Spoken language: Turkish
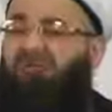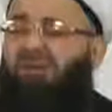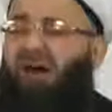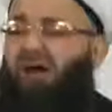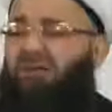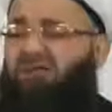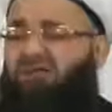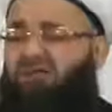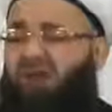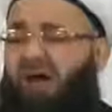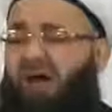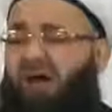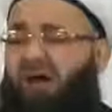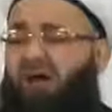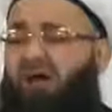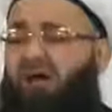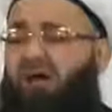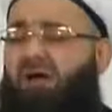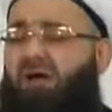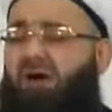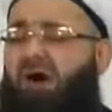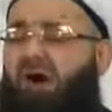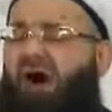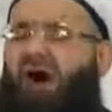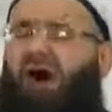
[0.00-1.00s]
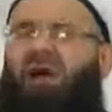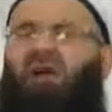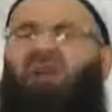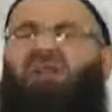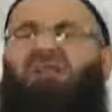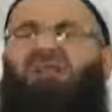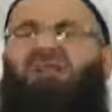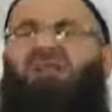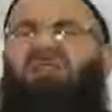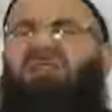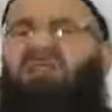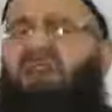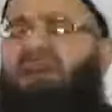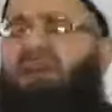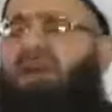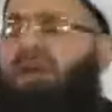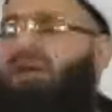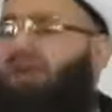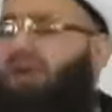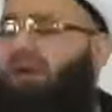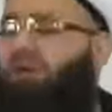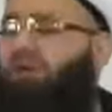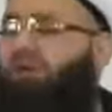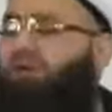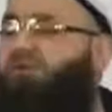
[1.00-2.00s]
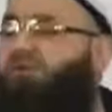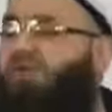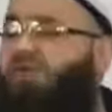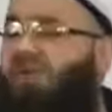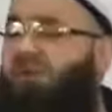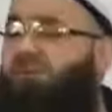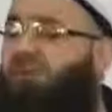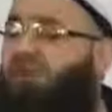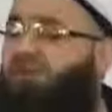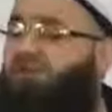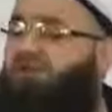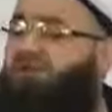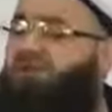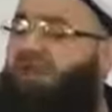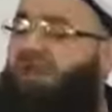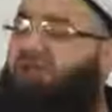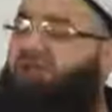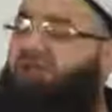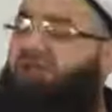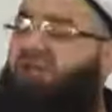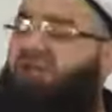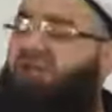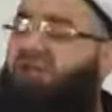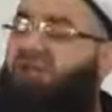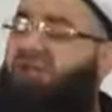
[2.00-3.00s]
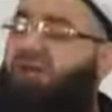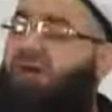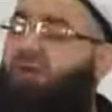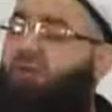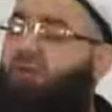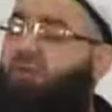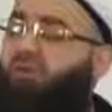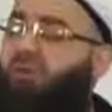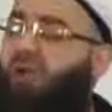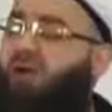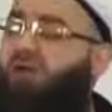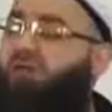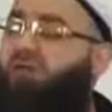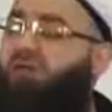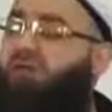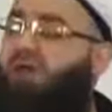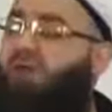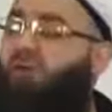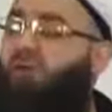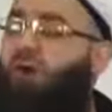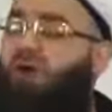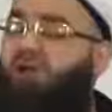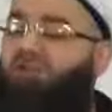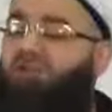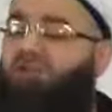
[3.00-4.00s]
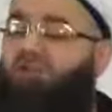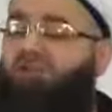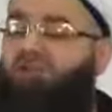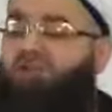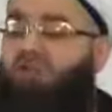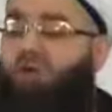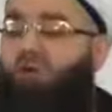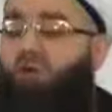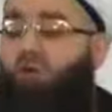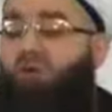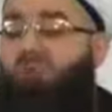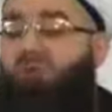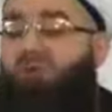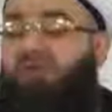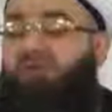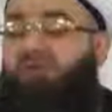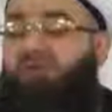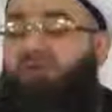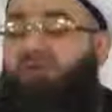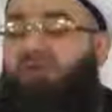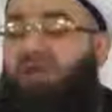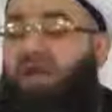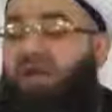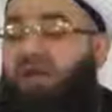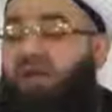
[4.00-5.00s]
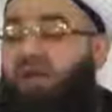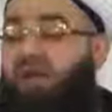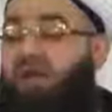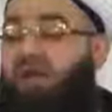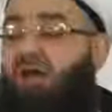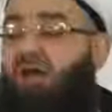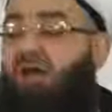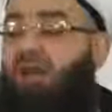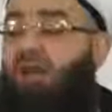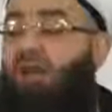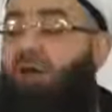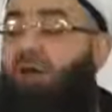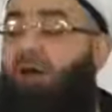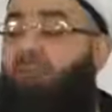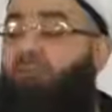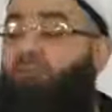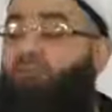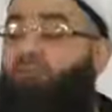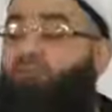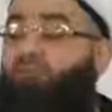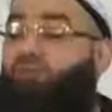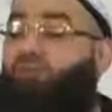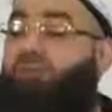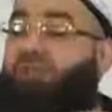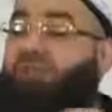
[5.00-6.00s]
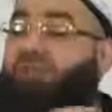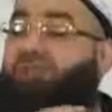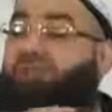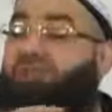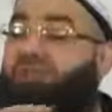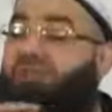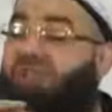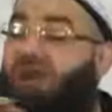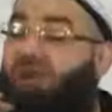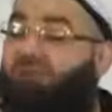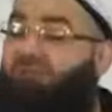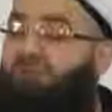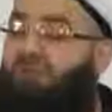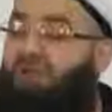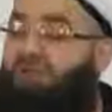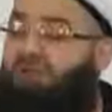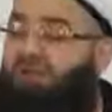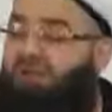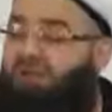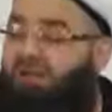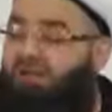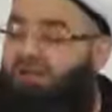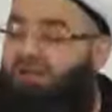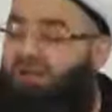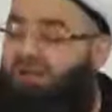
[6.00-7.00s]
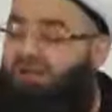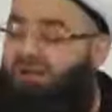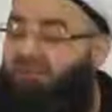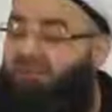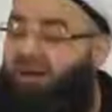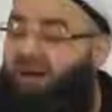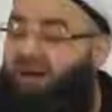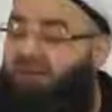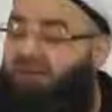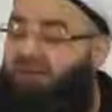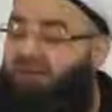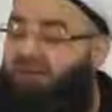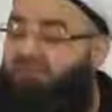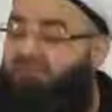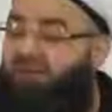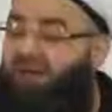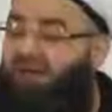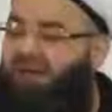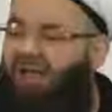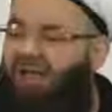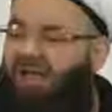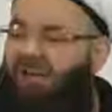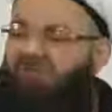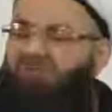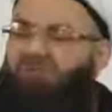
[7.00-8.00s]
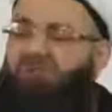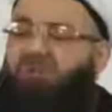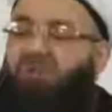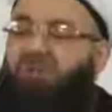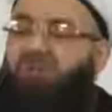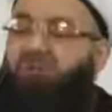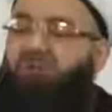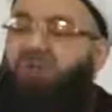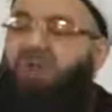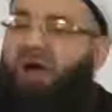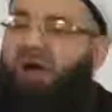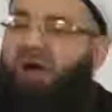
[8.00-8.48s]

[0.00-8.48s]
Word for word: Allah için hülmet, Allah için sevmek, Allah için kızmak, kalbin güdü. Dil güdü, zikirle Allah'ı giden gönülden yad etmek. El ve tarzda beşinci o vazifeye